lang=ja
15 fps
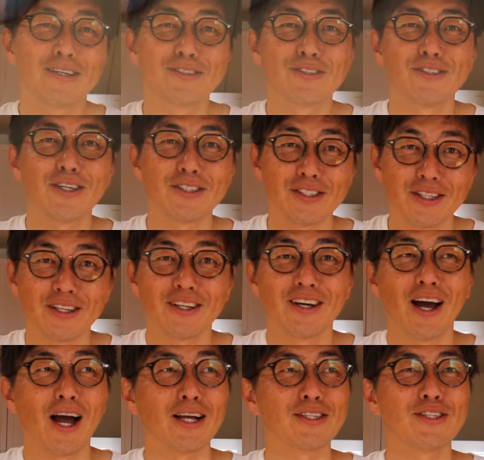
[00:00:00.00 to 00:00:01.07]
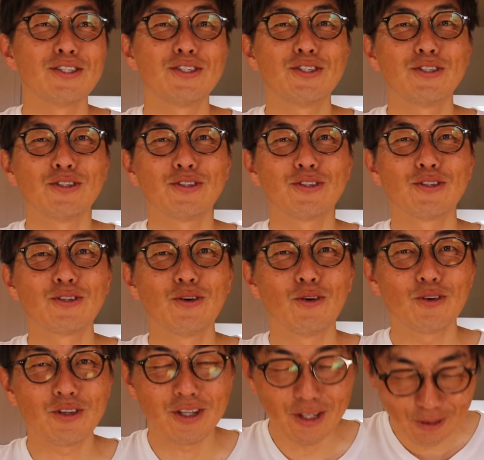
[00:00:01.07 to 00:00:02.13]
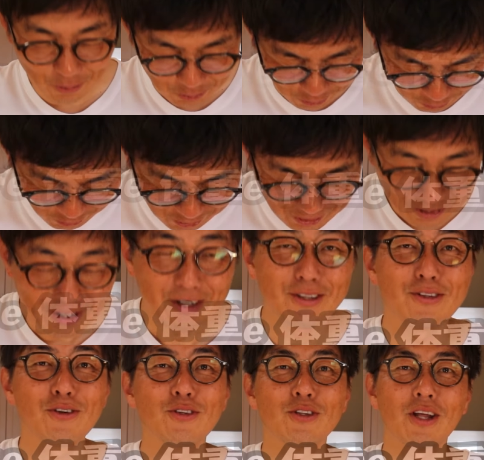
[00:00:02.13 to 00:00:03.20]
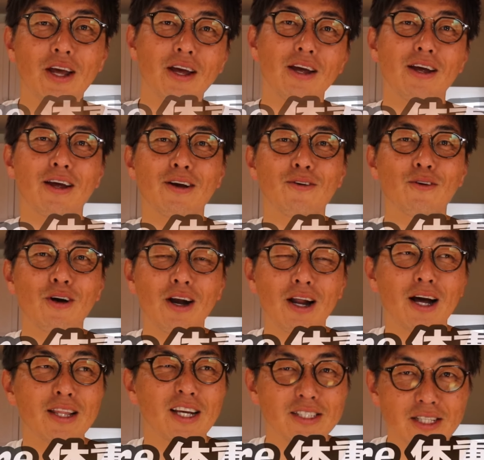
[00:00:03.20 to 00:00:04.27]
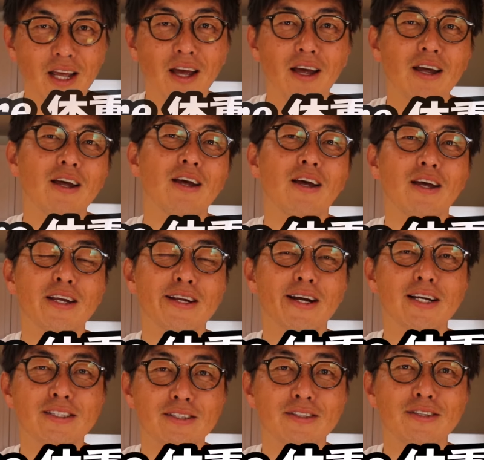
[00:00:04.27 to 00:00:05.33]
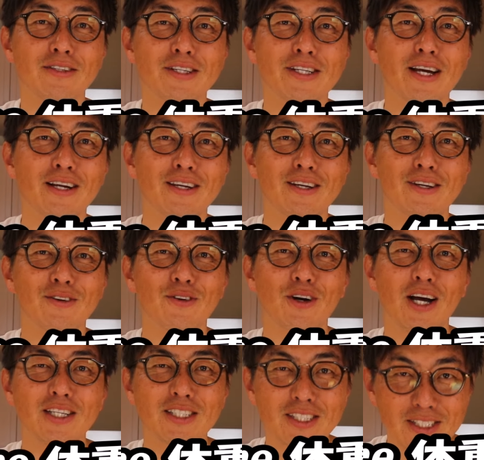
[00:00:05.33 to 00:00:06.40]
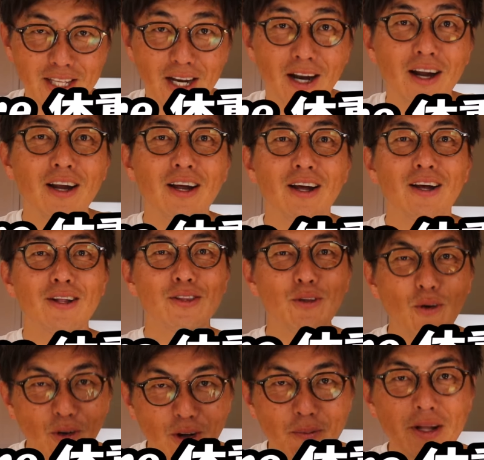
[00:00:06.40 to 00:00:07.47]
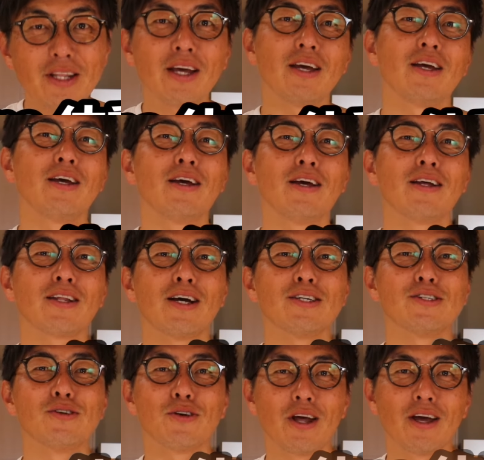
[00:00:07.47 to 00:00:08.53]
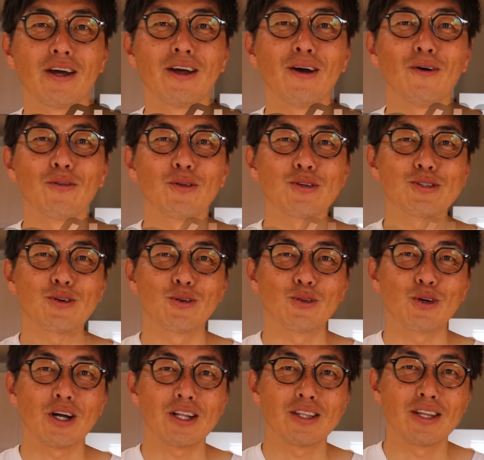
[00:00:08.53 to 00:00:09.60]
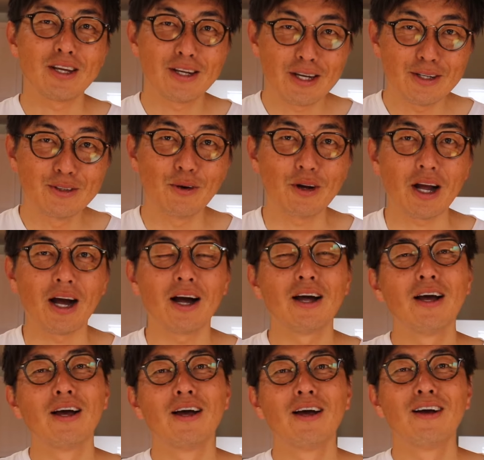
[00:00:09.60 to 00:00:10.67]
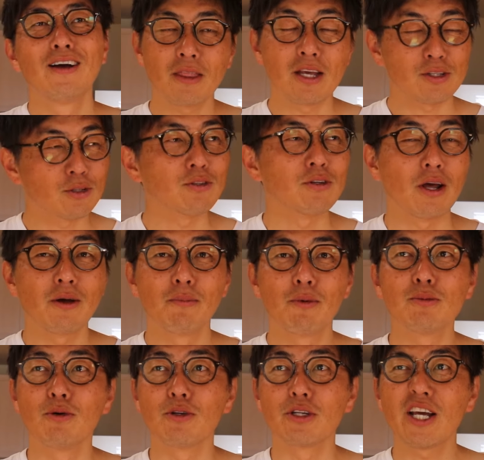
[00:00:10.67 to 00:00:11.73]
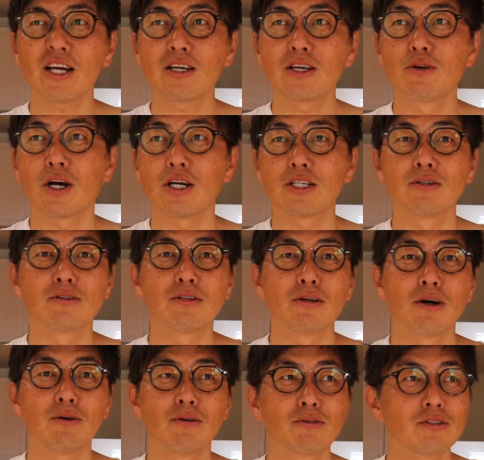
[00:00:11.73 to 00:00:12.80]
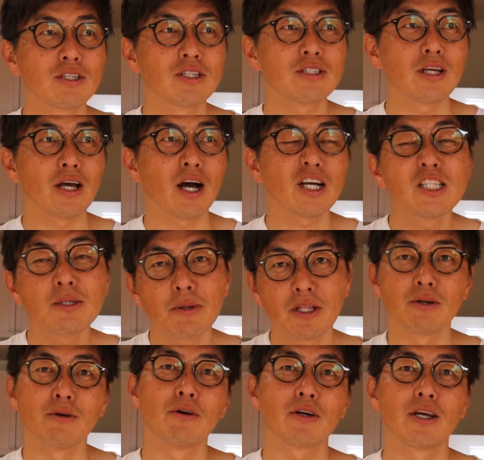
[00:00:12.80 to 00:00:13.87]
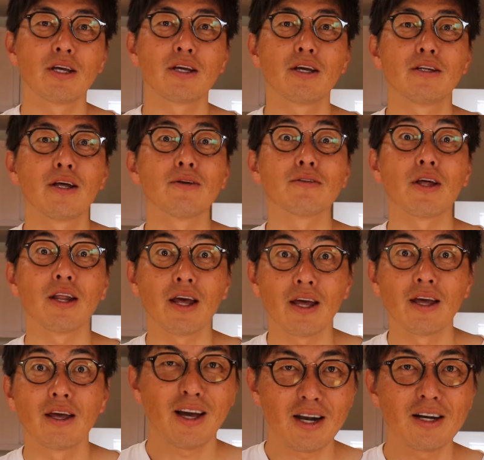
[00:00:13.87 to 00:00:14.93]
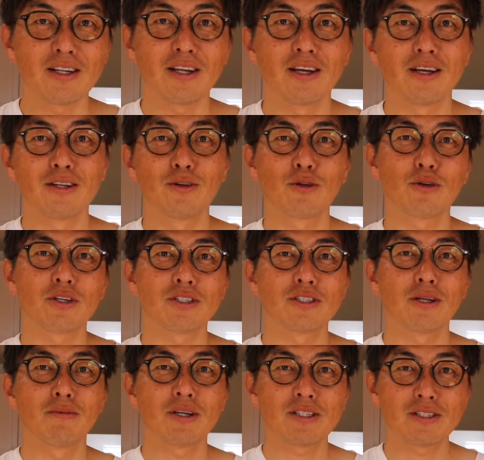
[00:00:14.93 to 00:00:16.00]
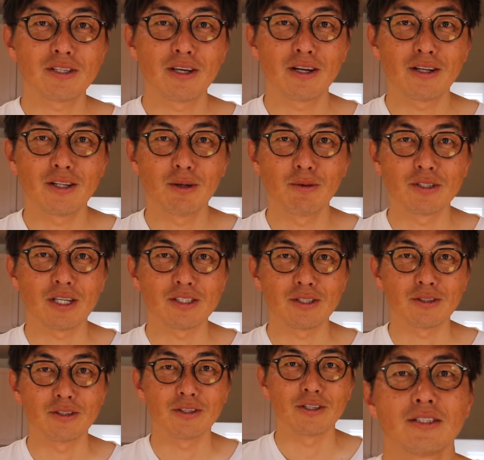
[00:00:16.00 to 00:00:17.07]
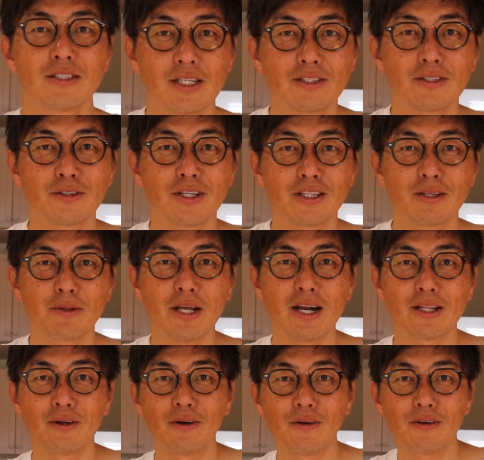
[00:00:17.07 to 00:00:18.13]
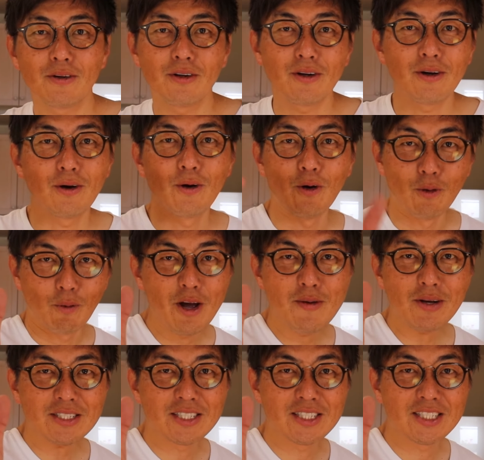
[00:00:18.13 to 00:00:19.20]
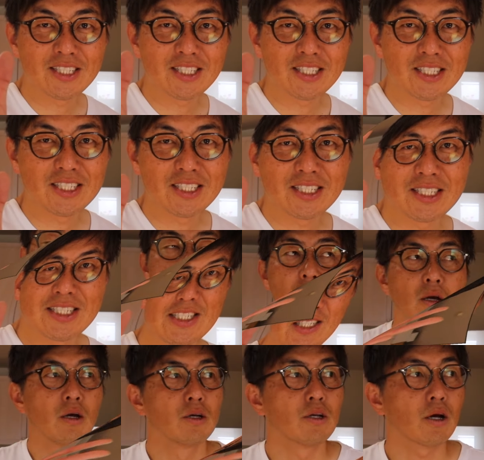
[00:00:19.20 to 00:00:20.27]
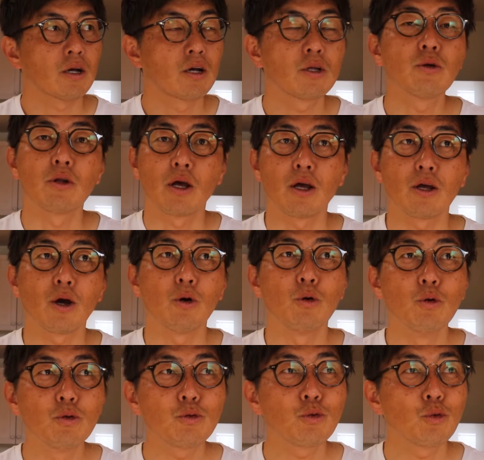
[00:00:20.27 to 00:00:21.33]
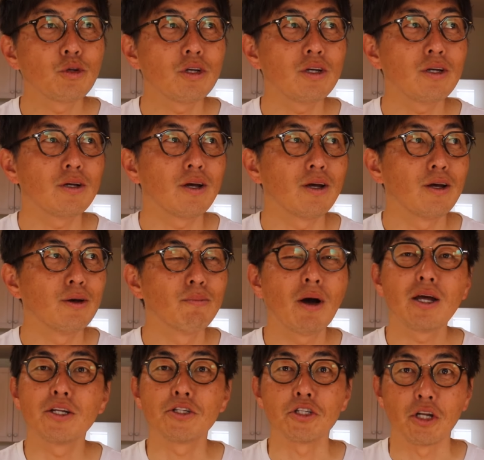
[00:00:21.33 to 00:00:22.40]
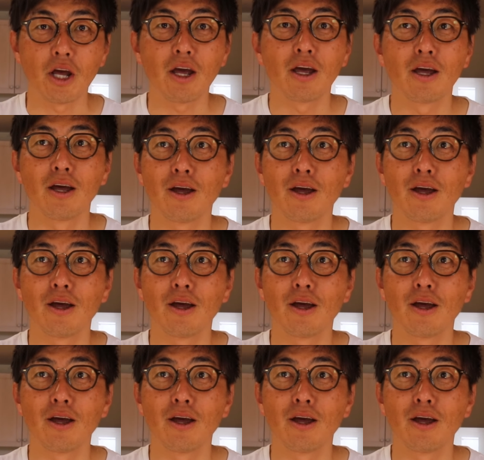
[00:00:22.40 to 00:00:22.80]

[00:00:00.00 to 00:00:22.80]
月1日85キロということで、ここから果たして1ヶ月200キロ走ったらどこまで、体重をね落とすことができるのか。ちょっとね僕も200キロ走るっていうのは本当人生初めての経験なのでね、かなり、ドキドキしてますけれども、早速やってみたいなと思います。いやけどね本当に、毎日ね、